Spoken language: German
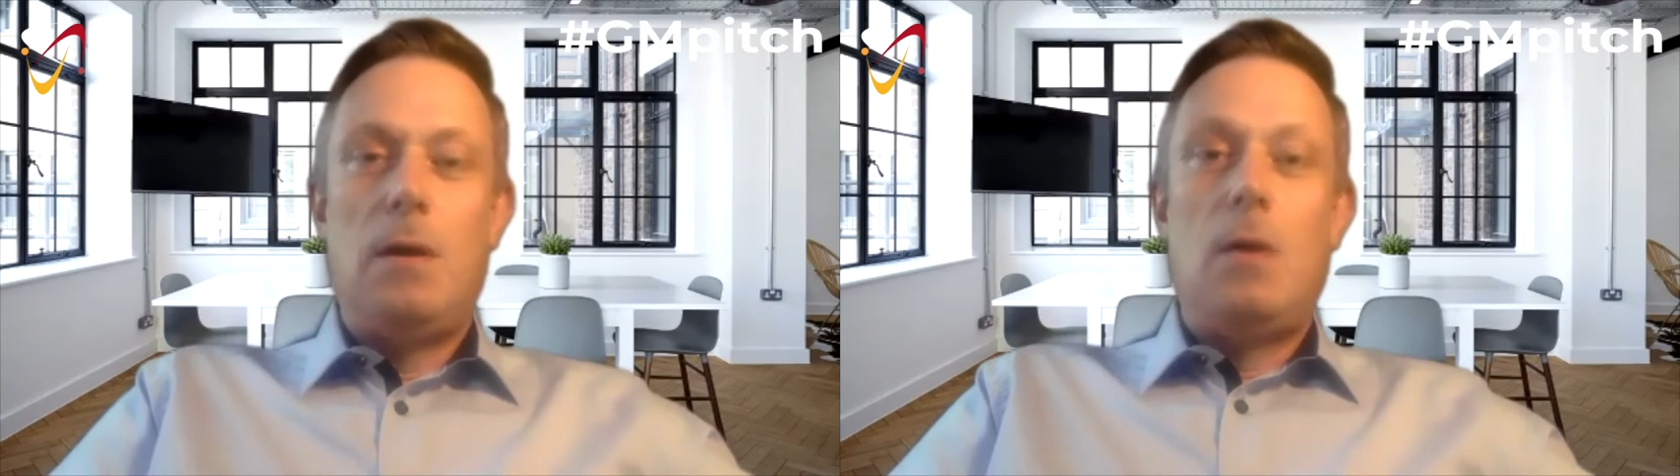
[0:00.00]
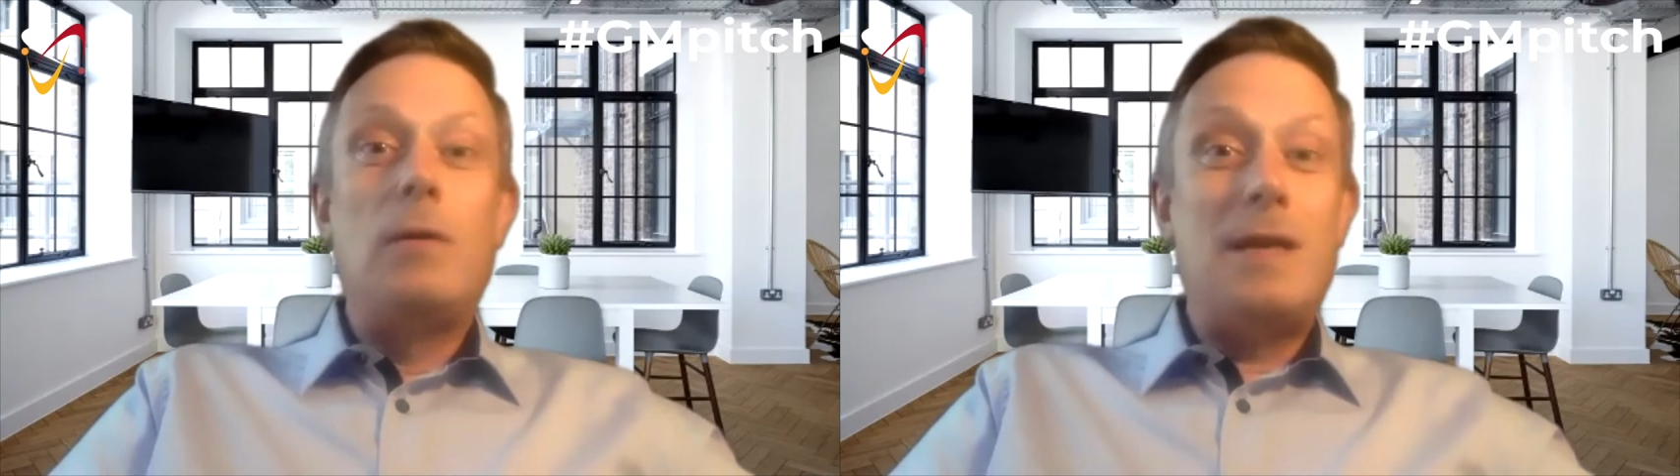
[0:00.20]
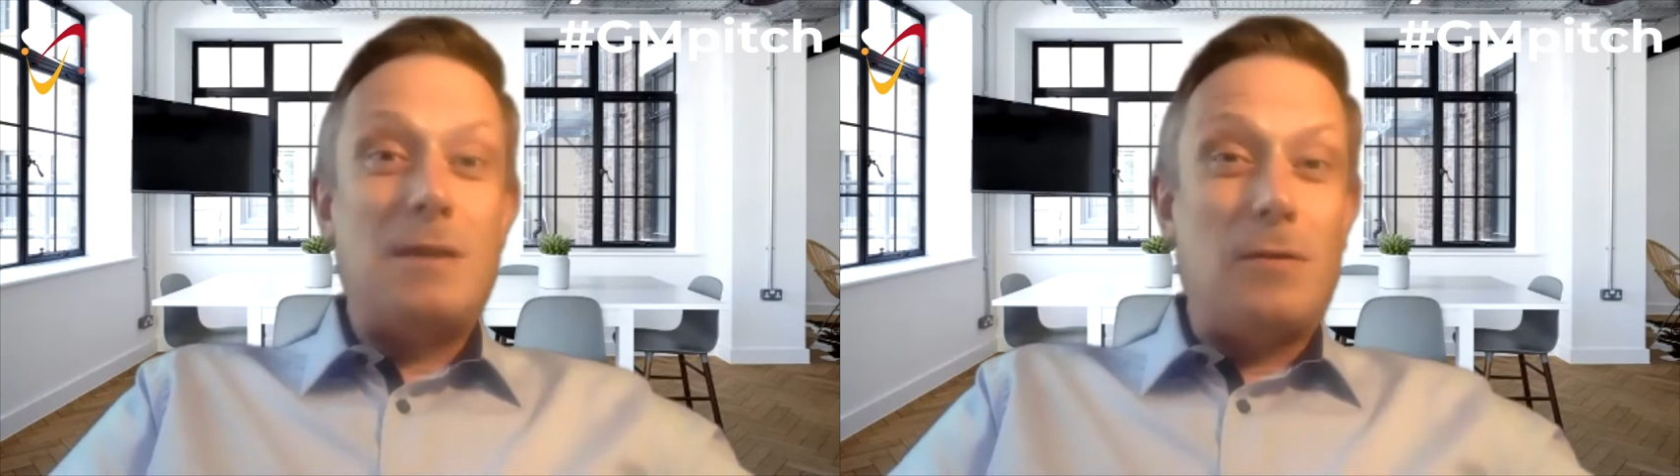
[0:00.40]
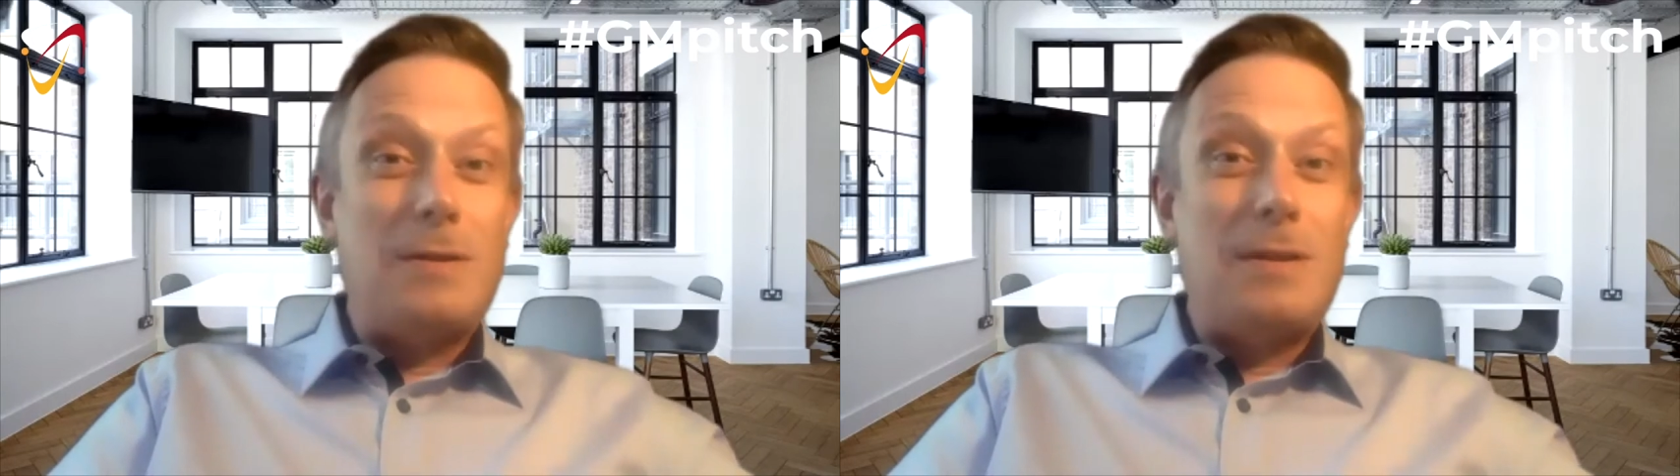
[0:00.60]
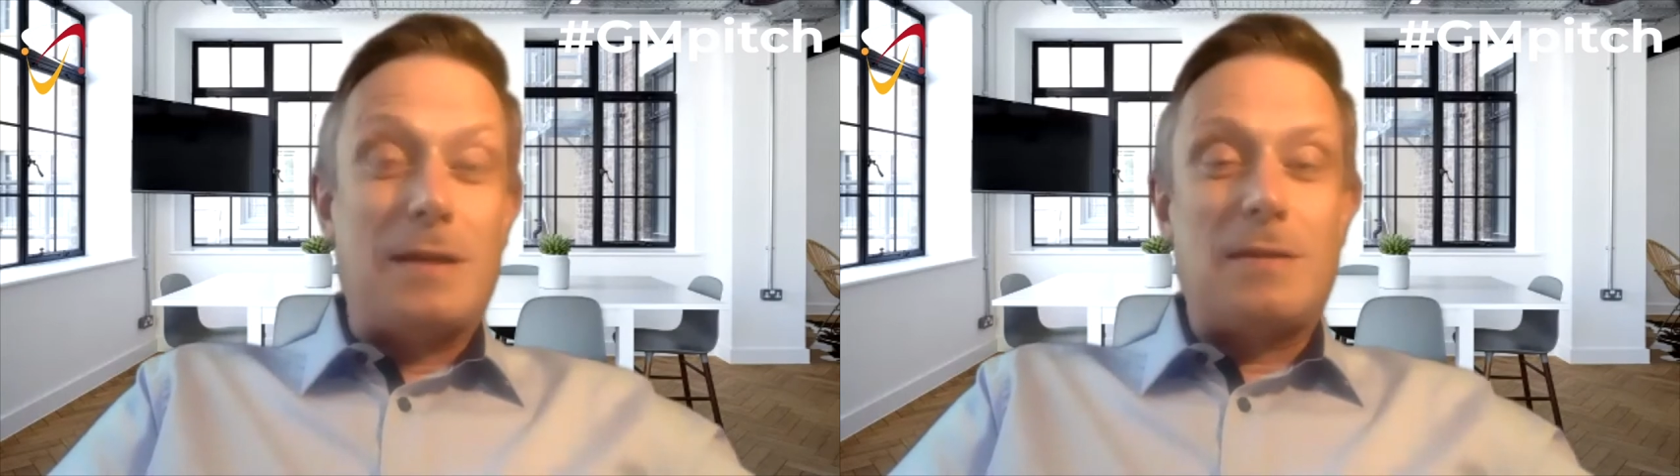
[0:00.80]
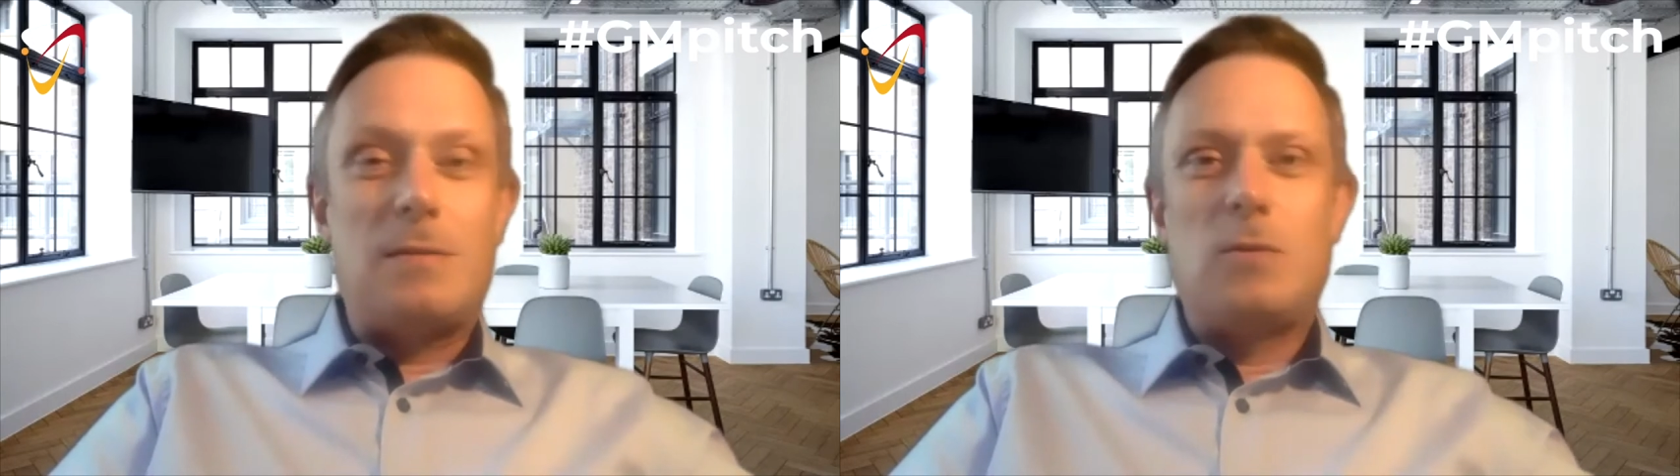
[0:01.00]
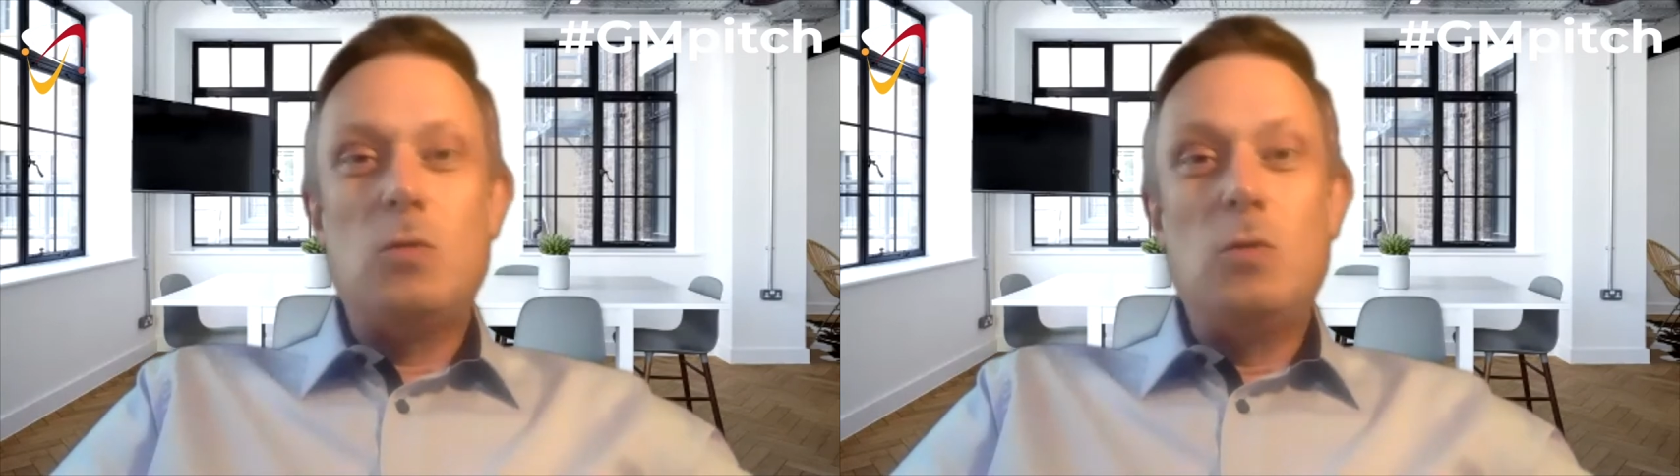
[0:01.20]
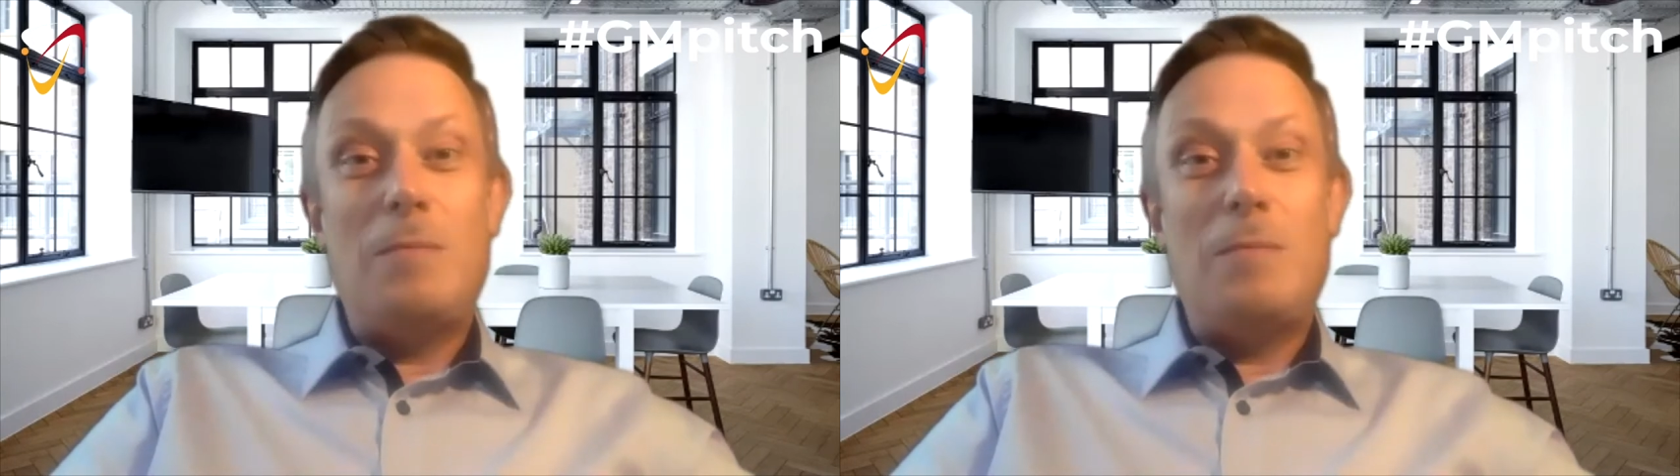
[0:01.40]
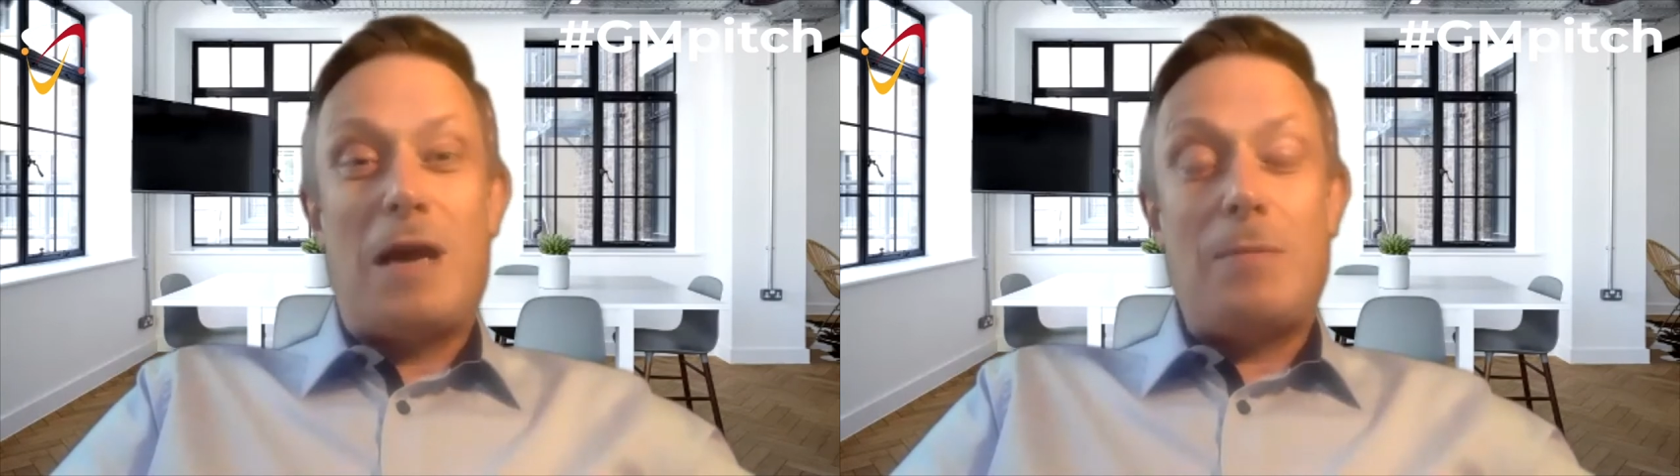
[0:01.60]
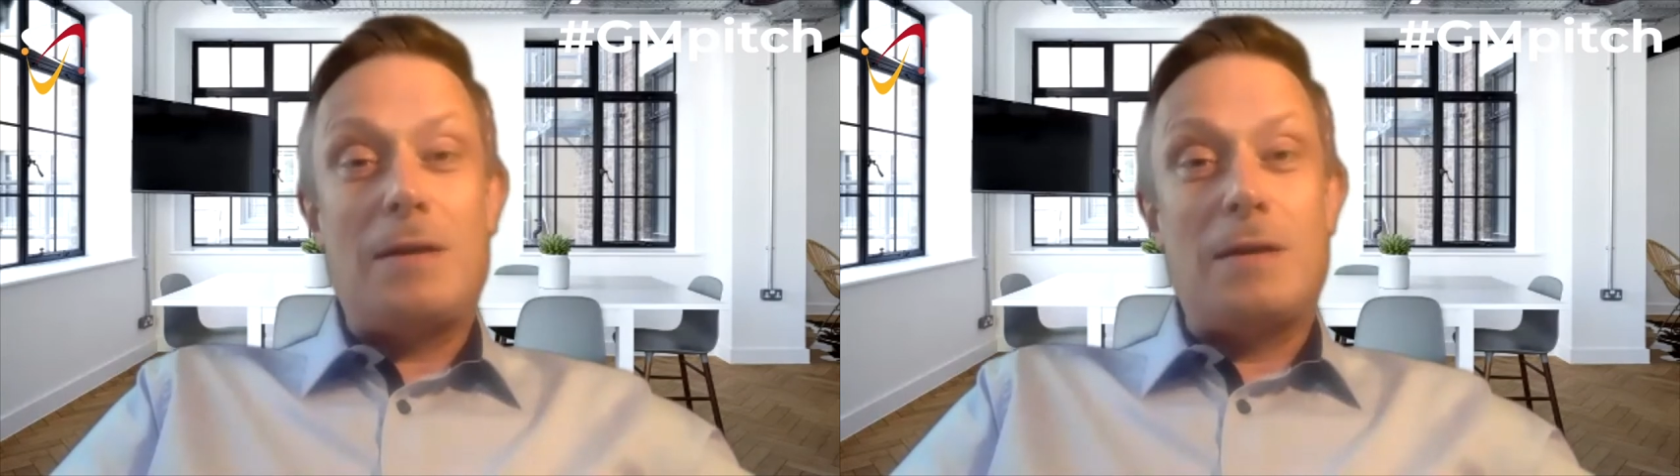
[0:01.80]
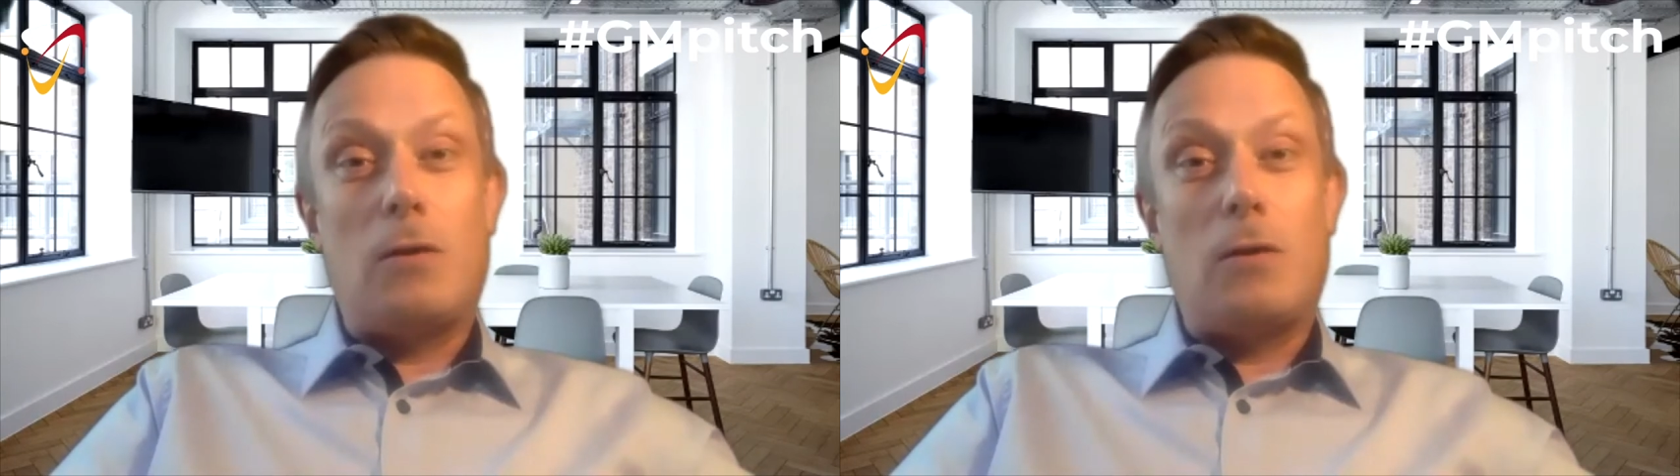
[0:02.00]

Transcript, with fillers: Und jetzt auch noch das. Zunehmend arbeiten